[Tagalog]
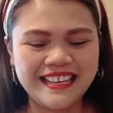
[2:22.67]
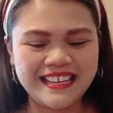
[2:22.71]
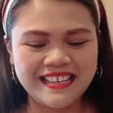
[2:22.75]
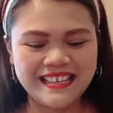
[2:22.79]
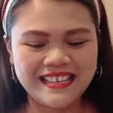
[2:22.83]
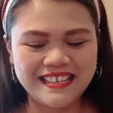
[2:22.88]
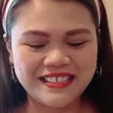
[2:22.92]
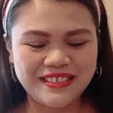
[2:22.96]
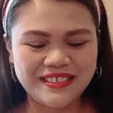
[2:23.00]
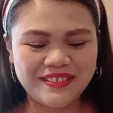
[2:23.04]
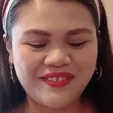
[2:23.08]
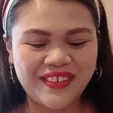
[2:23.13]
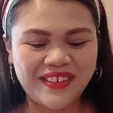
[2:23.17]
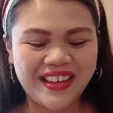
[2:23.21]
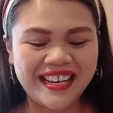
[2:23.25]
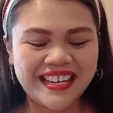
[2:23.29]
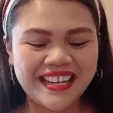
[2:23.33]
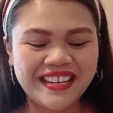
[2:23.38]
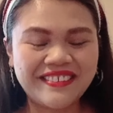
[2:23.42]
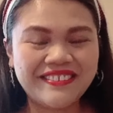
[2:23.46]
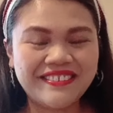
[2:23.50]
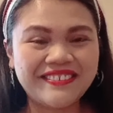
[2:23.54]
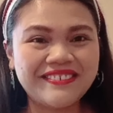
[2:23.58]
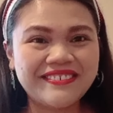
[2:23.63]
so,
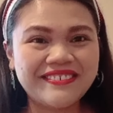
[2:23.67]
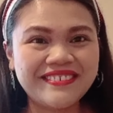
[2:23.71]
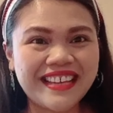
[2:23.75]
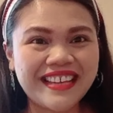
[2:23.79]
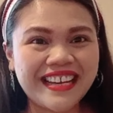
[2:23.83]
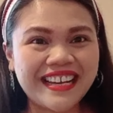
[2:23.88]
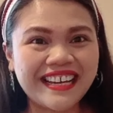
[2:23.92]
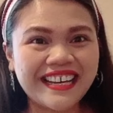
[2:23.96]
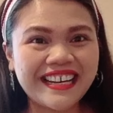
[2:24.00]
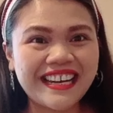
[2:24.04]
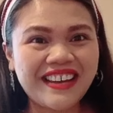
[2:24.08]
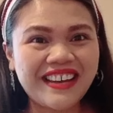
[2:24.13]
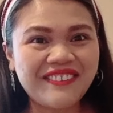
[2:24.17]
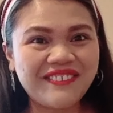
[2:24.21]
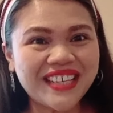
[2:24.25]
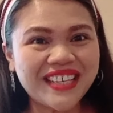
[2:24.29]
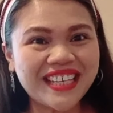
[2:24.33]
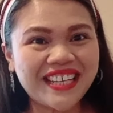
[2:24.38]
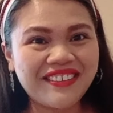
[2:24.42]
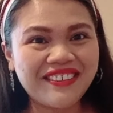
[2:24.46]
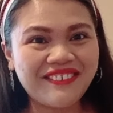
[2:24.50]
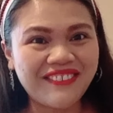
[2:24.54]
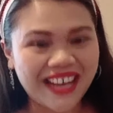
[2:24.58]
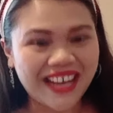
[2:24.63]
bali yung unang laman
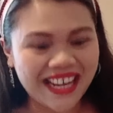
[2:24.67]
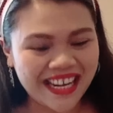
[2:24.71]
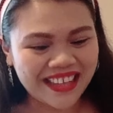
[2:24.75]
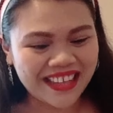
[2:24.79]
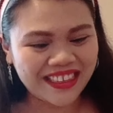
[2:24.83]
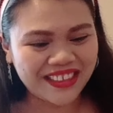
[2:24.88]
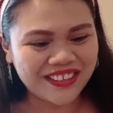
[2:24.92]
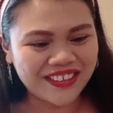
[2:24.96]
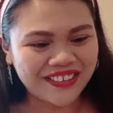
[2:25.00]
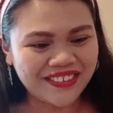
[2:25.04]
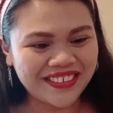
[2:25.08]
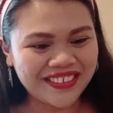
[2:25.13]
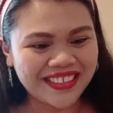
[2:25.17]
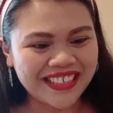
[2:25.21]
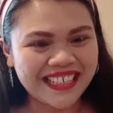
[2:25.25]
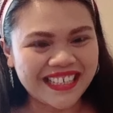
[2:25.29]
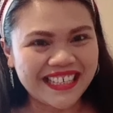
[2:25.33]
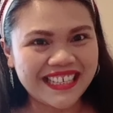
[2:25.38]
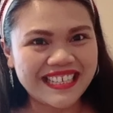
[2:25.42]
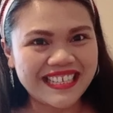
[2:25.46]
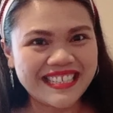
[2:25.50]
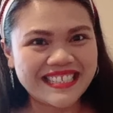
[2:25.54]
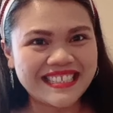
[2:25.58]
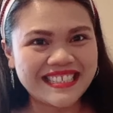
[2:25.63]
ng wallet ko
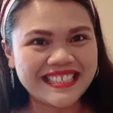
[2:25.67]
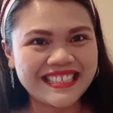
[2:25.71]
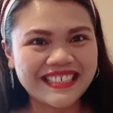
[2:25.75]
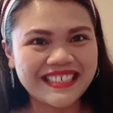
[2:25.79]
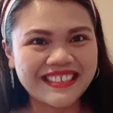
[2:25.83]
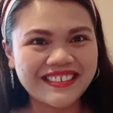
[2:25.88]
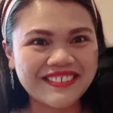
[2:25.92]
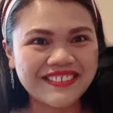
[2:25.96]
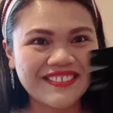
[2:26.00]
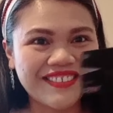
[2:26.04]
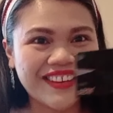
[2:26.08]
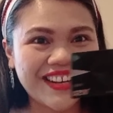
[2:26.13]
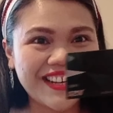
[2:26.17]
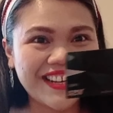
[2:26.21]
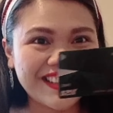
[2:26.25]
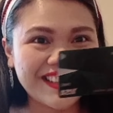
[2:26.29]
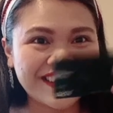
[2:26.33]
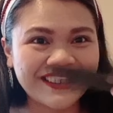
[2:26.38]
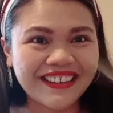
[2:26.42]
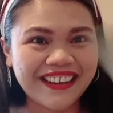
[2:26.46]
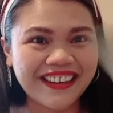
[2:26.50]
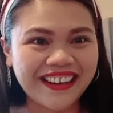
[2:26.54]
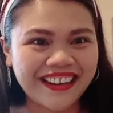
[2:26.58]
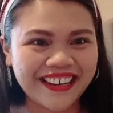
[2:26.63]
is credit
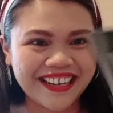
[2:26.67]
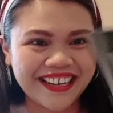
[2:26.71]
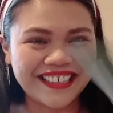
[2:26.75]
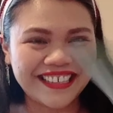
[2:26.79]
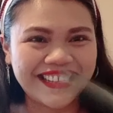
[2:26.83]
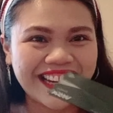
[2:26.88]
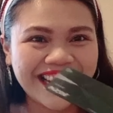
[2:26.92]
card.